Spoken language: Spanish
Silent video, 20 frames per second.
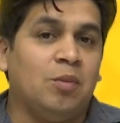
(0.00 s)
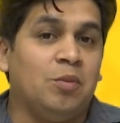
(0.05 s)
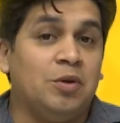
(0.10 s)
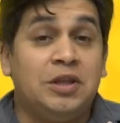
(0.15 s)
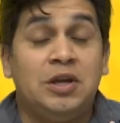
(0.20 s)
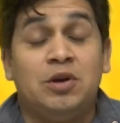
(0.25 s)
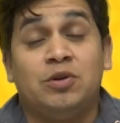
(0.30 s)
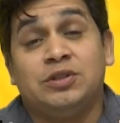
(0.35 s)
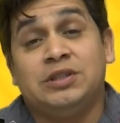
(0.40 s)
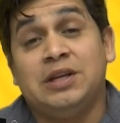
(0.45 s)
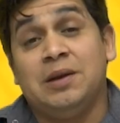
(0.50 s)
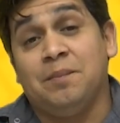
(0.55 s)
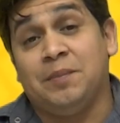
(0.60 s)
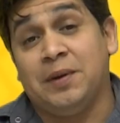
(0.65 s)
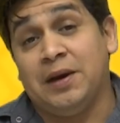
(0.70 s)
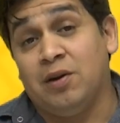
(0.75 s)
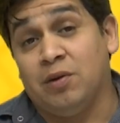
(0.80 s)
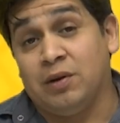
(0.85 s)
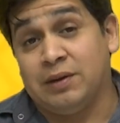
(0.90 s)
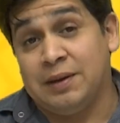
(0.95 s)
como digo
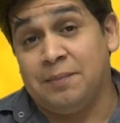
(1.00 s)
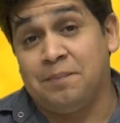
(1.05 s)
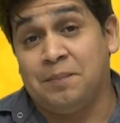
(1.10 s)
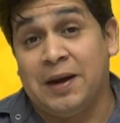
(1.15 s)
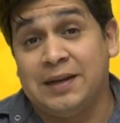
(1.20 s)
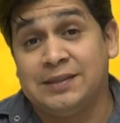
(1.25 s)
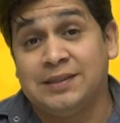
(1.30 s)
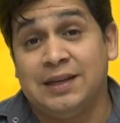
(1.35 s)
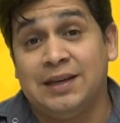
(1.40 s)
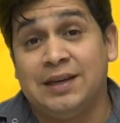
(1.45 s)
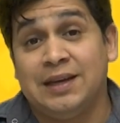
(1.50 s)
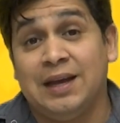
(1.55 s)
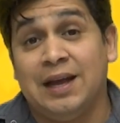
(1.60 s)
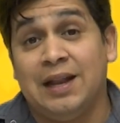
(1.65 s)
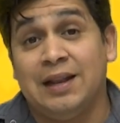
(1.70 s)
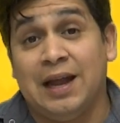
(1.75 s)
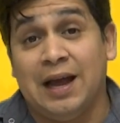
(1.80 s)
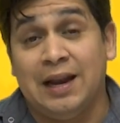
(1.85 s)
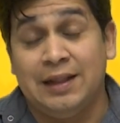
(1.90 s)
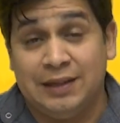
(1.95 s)
siempre, lo que pasa es que
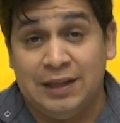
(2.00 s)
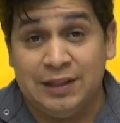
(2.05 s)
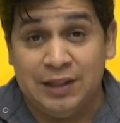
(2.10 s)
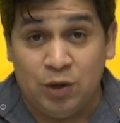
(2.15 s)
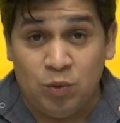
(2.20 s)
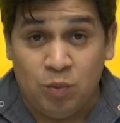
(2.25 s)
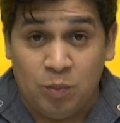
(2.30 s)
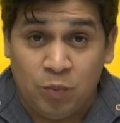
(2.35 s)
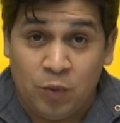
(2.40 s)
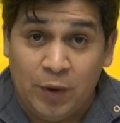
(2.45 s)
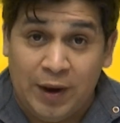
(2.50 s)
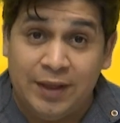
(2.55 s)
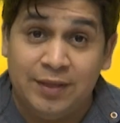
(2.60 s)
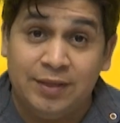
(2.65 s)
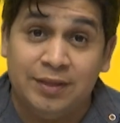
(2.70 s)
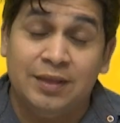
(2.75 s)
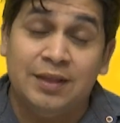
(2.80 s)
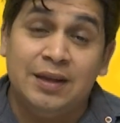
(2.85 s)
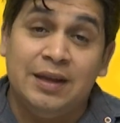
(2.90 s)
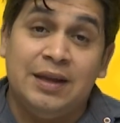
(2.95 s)
al, tener un
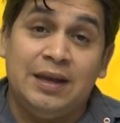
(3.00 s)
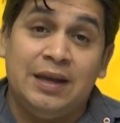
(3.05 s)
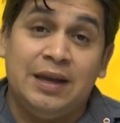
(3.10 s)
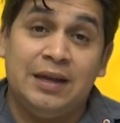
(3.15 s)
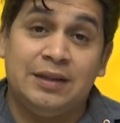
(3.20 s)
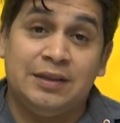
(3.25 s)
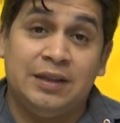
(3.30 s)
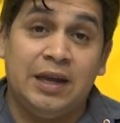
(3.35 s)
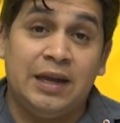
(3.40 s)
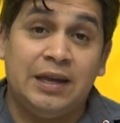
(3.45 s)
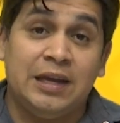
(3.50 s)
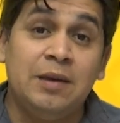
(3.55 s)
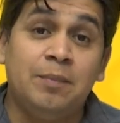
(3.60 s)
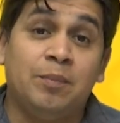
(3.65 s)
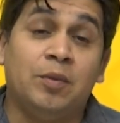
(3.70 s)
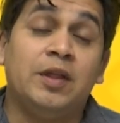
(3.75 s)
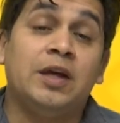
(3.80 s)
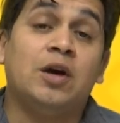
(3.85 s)
buen este, equipo